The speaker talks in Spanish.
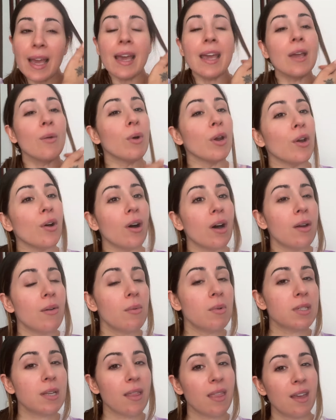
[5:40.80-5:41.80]
Y bueno, ahora
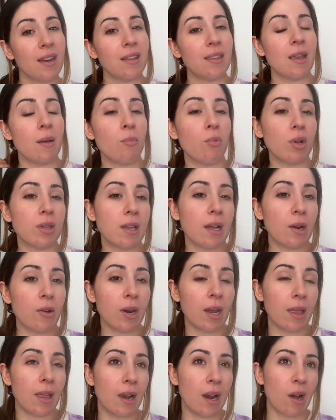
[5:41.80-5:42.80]
vamos a hacer tiempo hasta la
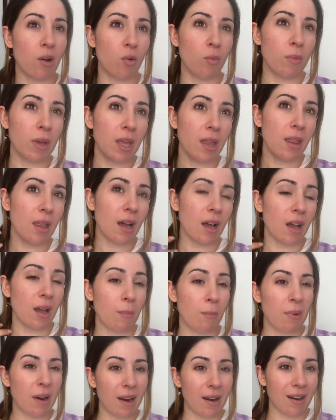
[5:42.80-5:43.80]
hora de la comida,
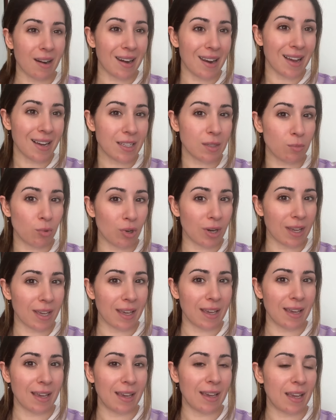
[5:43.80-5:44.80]
en plan relax,
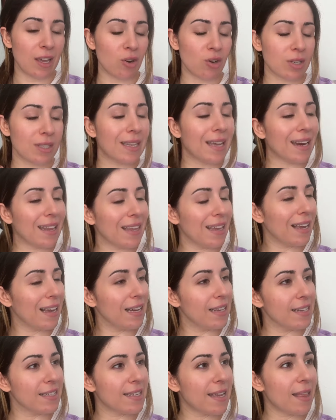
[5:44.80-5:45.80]
porque quiero estar
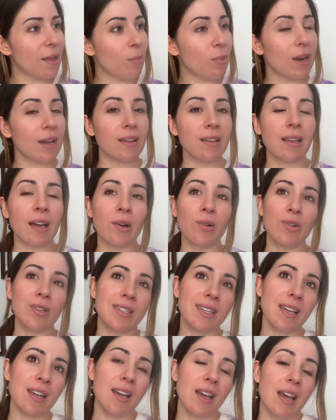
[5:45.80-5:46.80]
descansada para esta
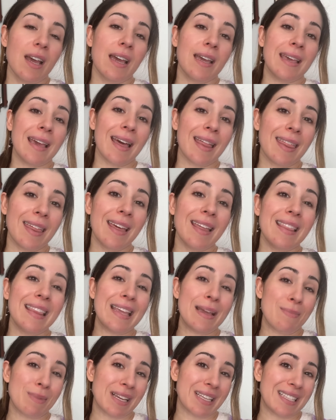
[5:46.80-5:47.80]
noche y hace
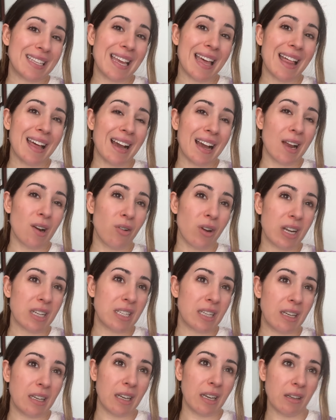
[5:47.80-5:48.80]
demasiada calor,
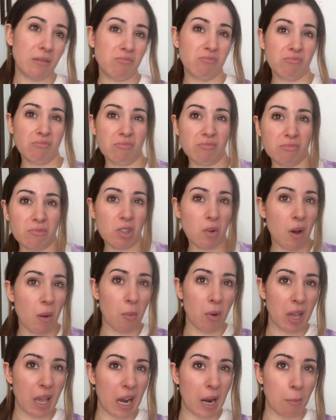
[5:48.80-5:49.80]
así que no
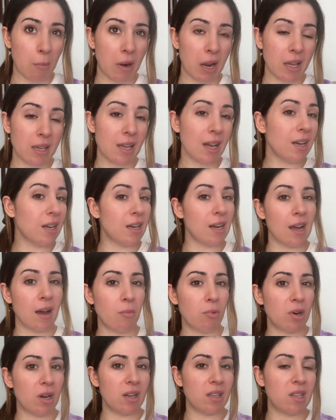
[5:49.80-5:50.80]
vamos a ir a la playa ni nada
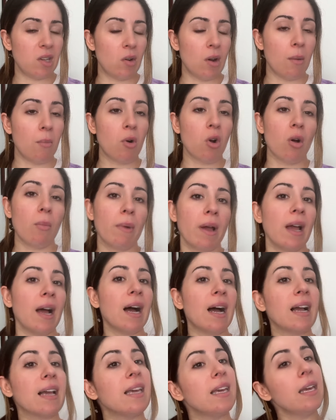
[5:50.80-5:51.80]
por el estilo, vamos a comer
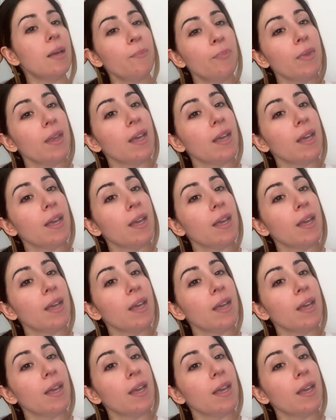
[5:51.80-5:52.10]
aquí